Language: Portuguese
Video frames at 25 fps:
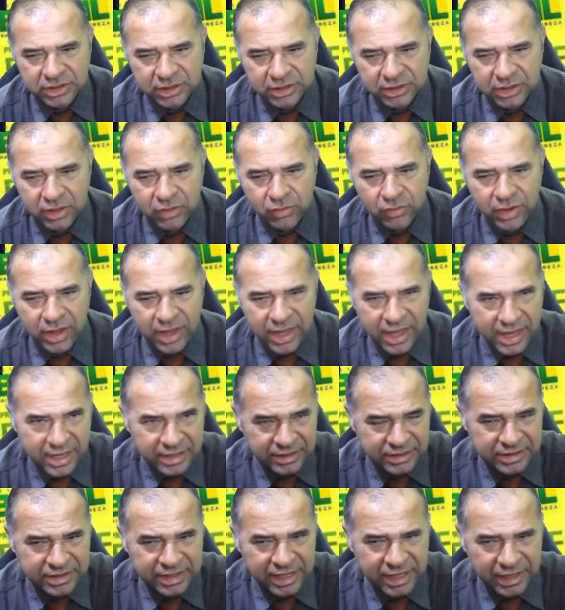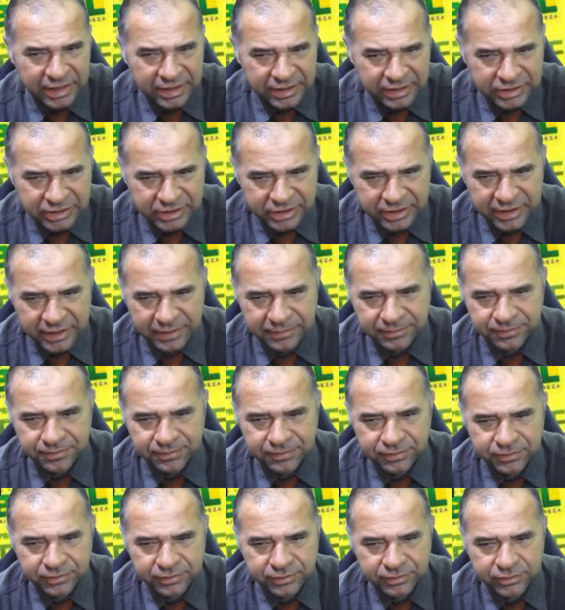Então, essa é a lista
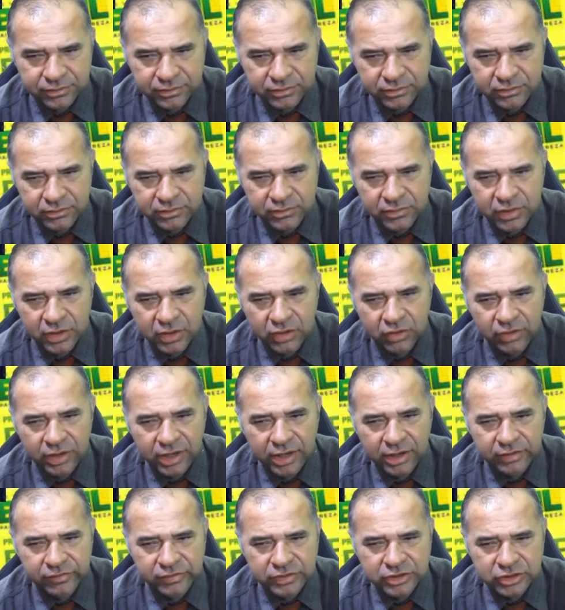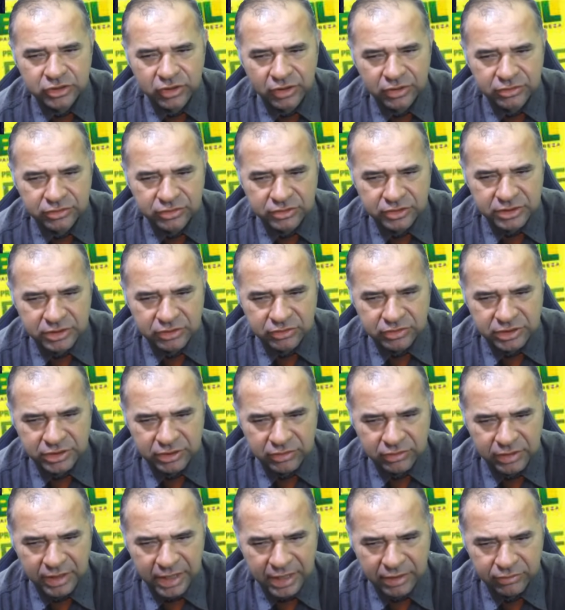eu quero que você olhe no seu
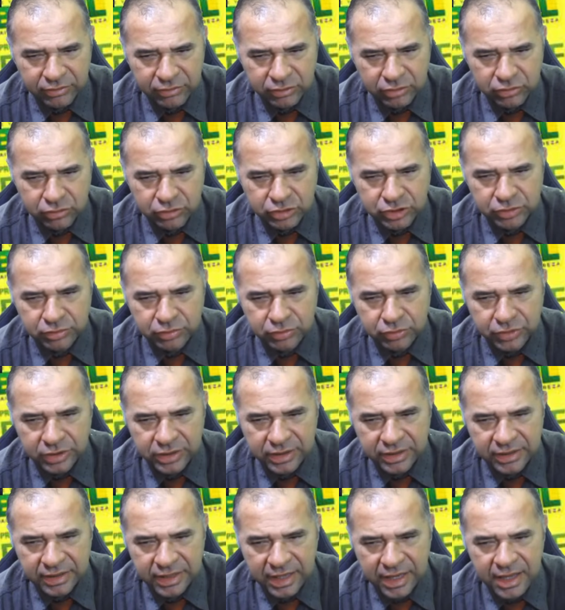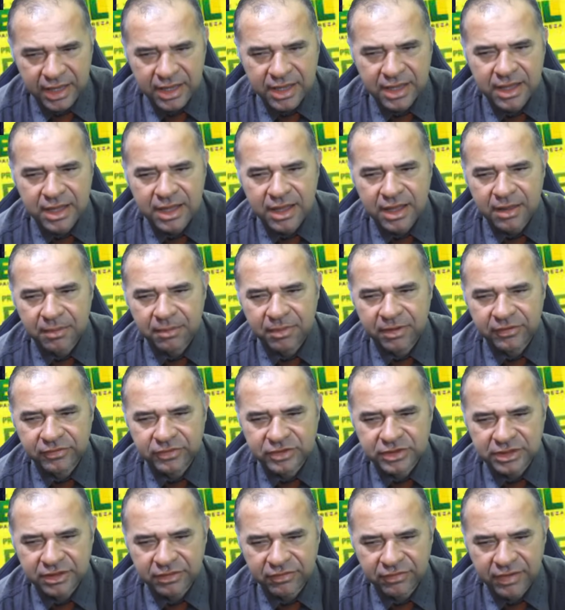celular, no teu notebook, tá? Para
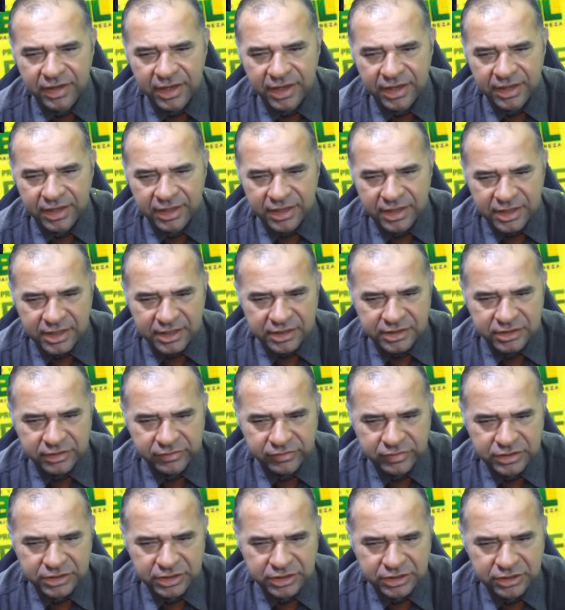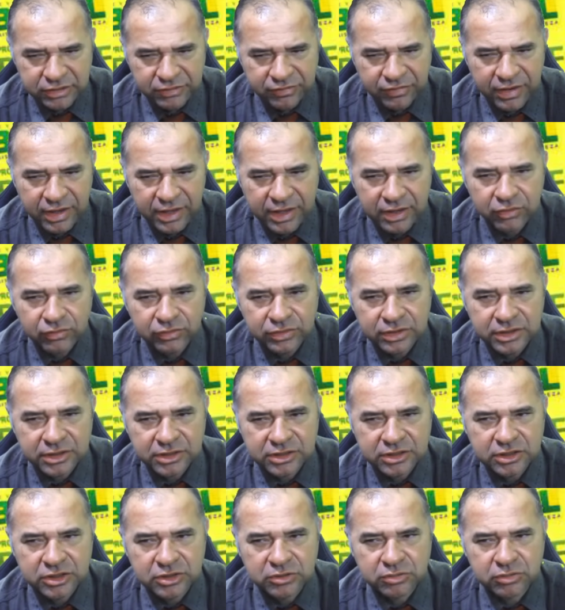você ver aí. Se você tiver em um desses